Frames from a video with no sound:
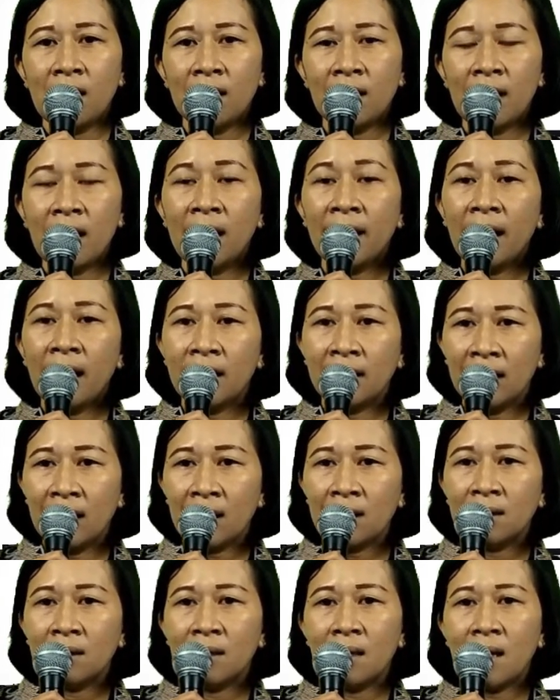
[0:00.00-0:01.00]
Nah,
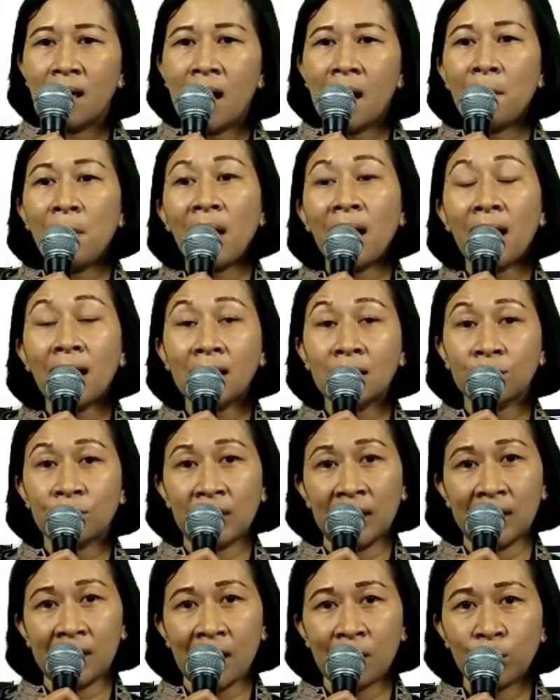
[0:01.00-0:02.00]
anak-anak, apakah
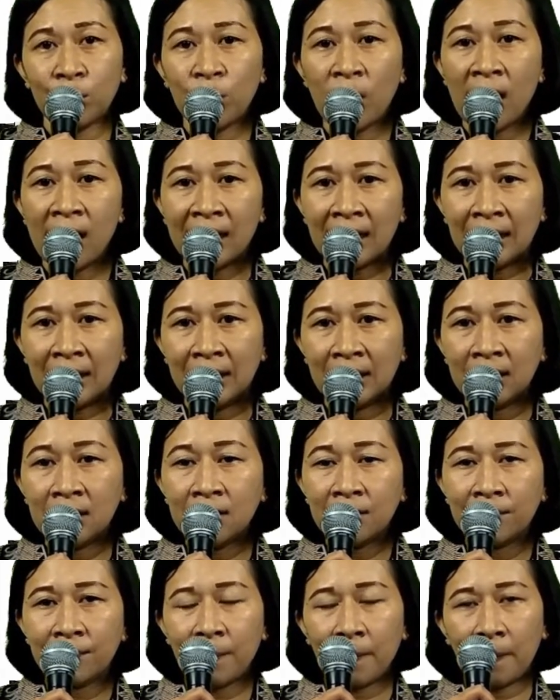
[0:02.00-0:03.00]
kesulitanmu hari ini?
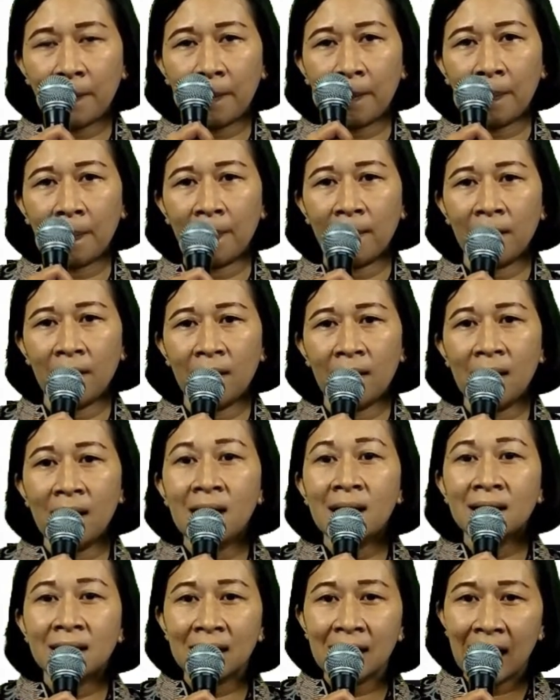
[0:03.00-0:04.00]

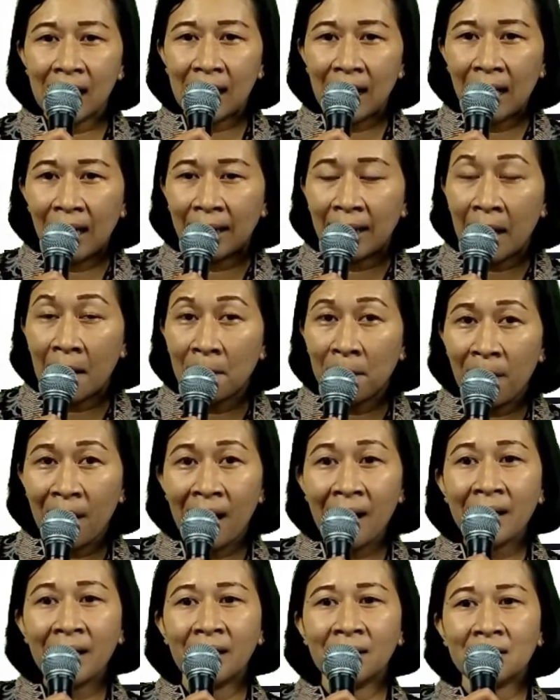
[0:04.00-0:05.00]
Kegagalan
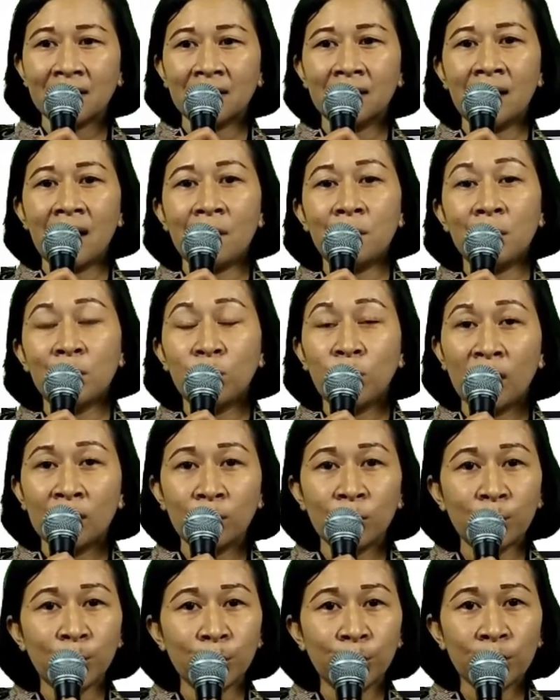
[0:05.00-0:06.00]
apa yang sedang
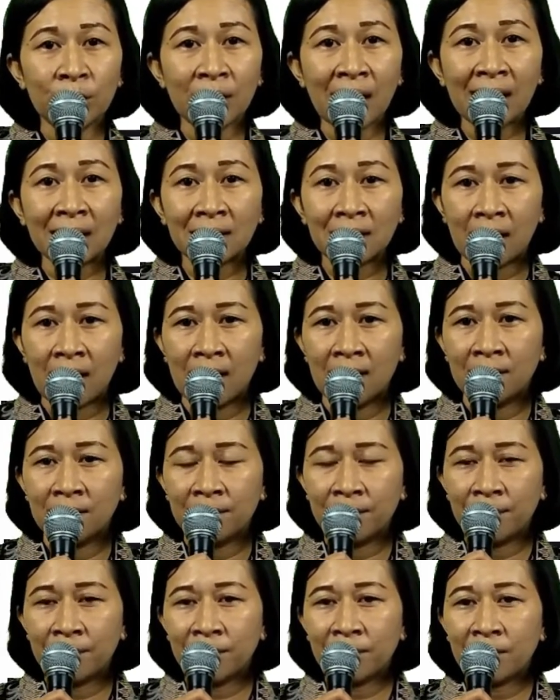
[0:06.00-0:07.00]
membuatmu putus asa?
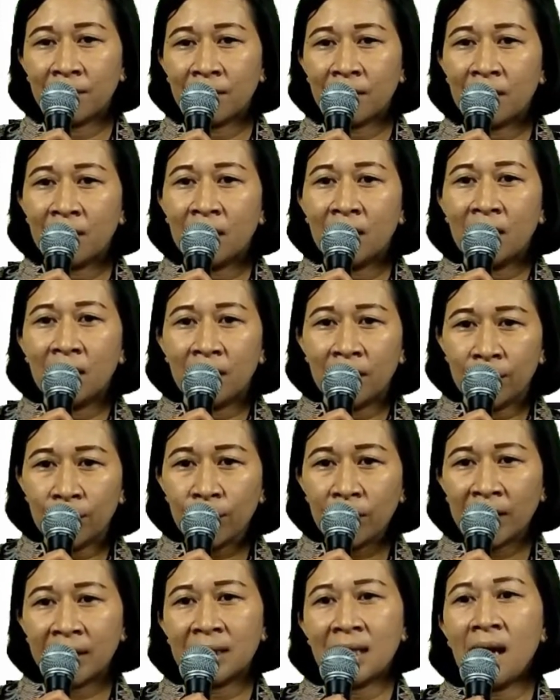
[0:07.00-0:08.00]

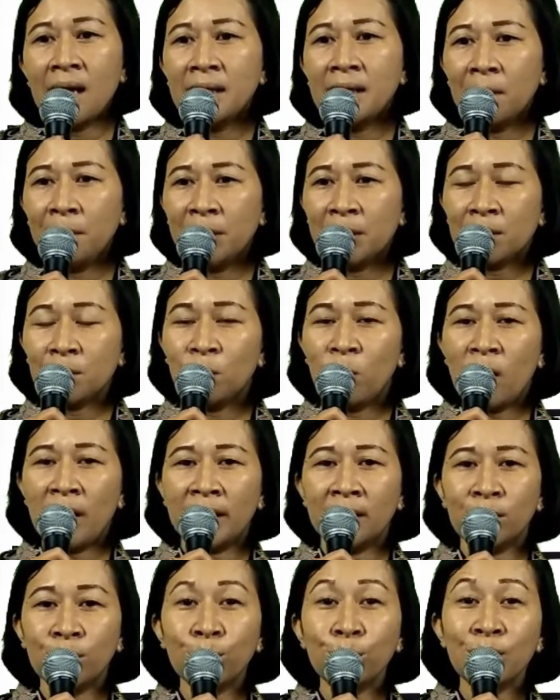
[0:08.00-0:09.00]
Yuk, kita hadapi semua
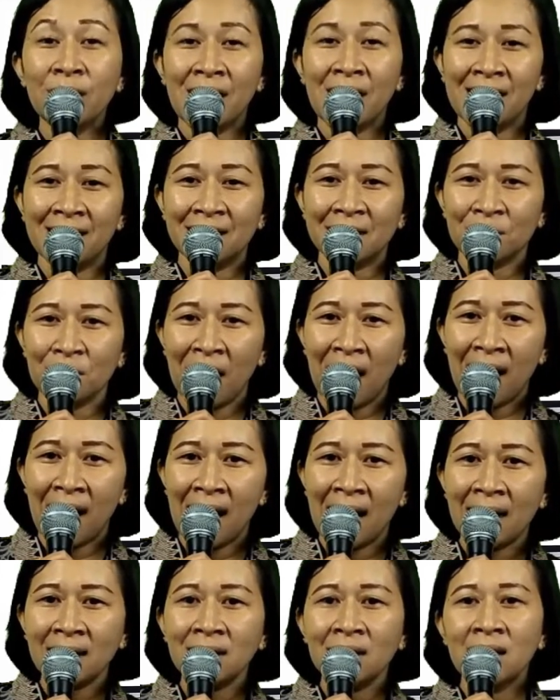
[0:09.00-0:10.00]
itu dengan
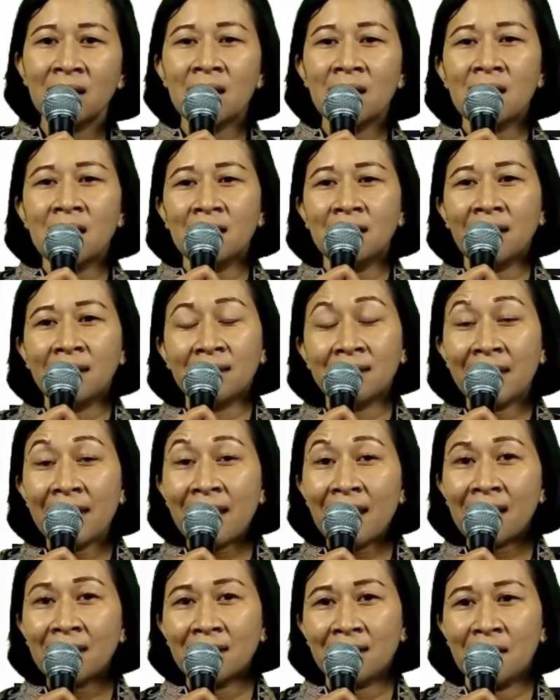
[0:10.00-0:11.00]
semangat dan
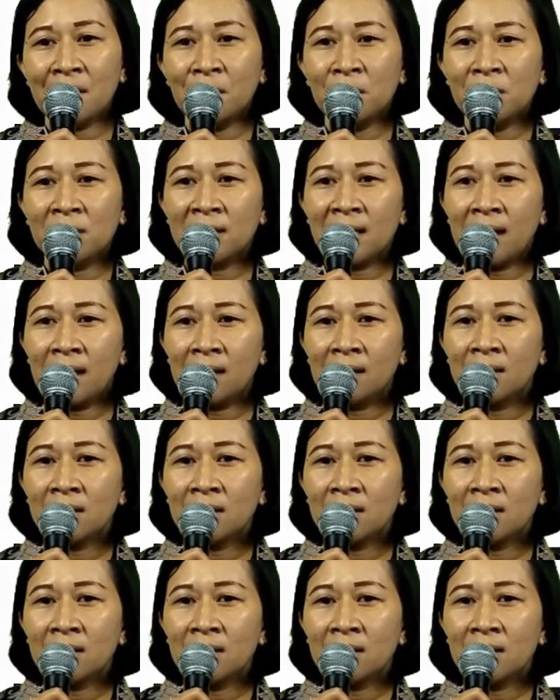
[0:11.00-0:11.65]
tekad yang besar.